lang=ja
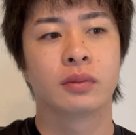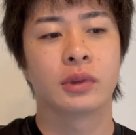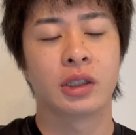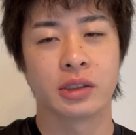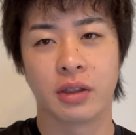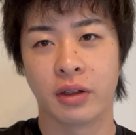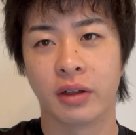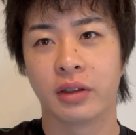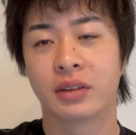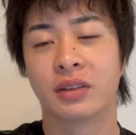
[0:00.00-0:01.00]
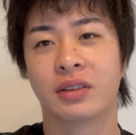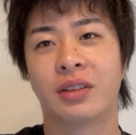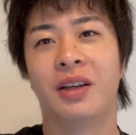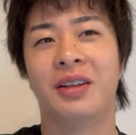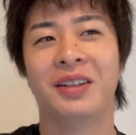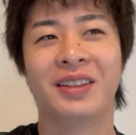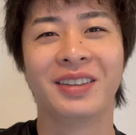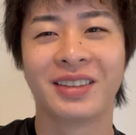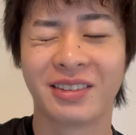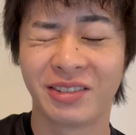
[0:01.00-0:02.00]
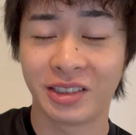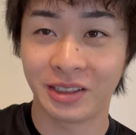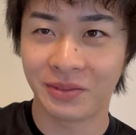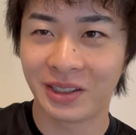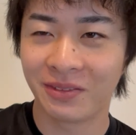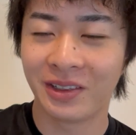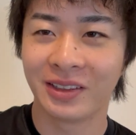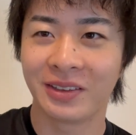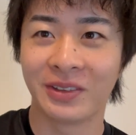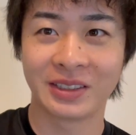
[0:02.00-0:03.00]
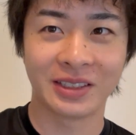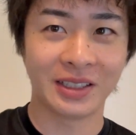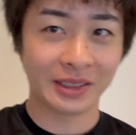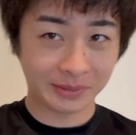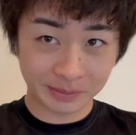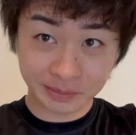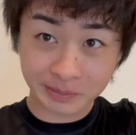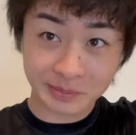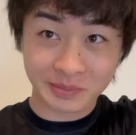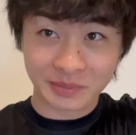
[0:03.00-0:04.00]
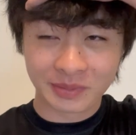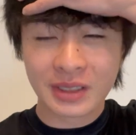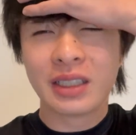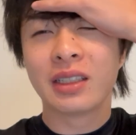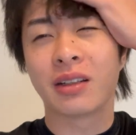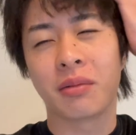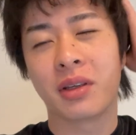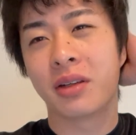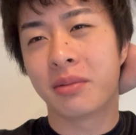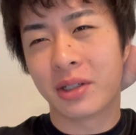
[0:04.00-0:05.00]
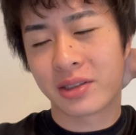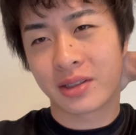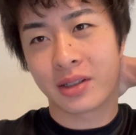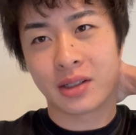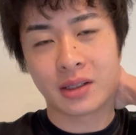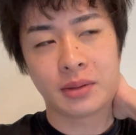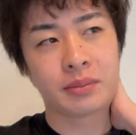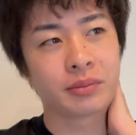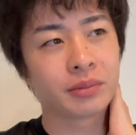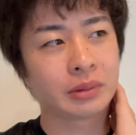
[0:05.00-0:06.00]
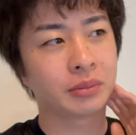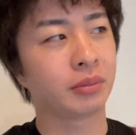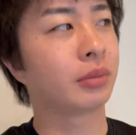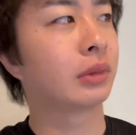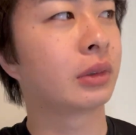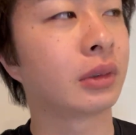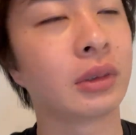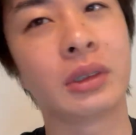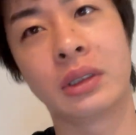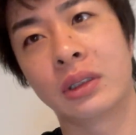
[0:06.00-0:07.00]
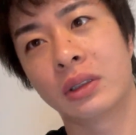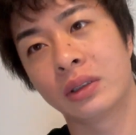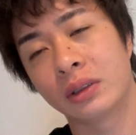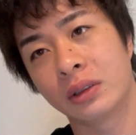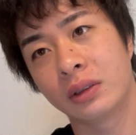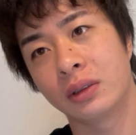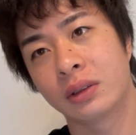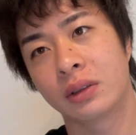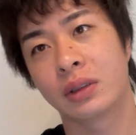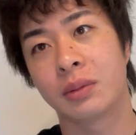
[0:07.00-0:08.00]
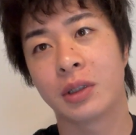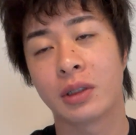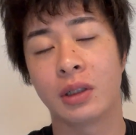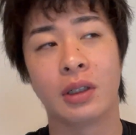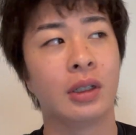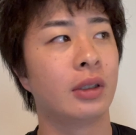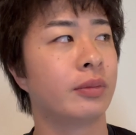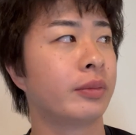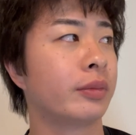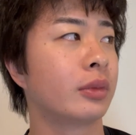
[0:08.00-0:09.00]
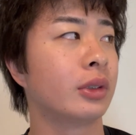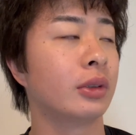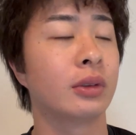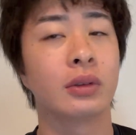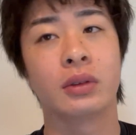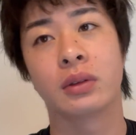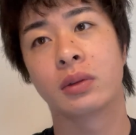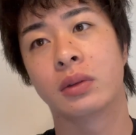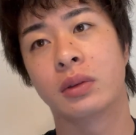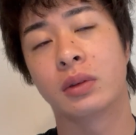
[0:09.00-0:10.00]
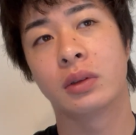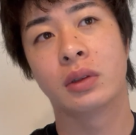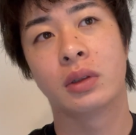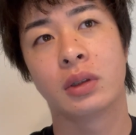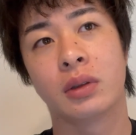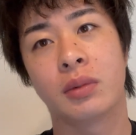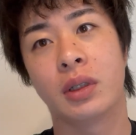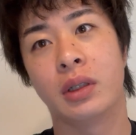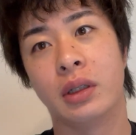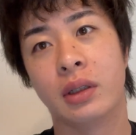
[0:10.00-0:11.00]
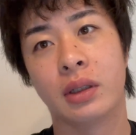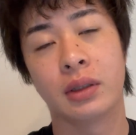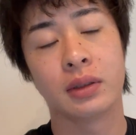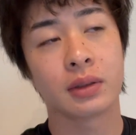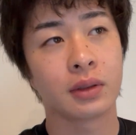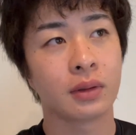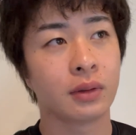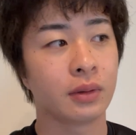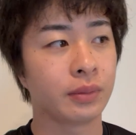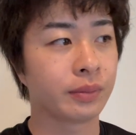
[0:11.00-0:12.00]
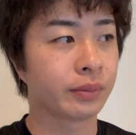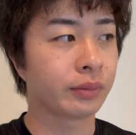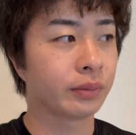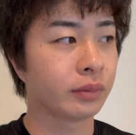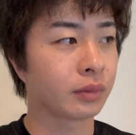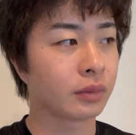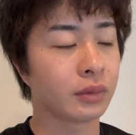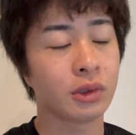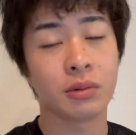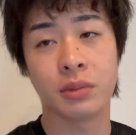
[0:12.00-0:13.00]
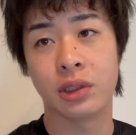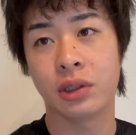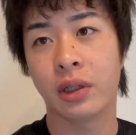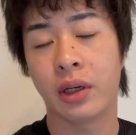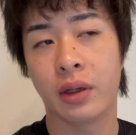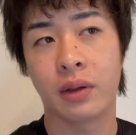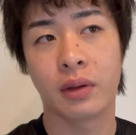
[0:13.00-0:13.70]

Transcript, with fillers: 朝です。頭が回ってません。でも切りました。えー、今から、ちょっと、まだ家なんですけど、準備して、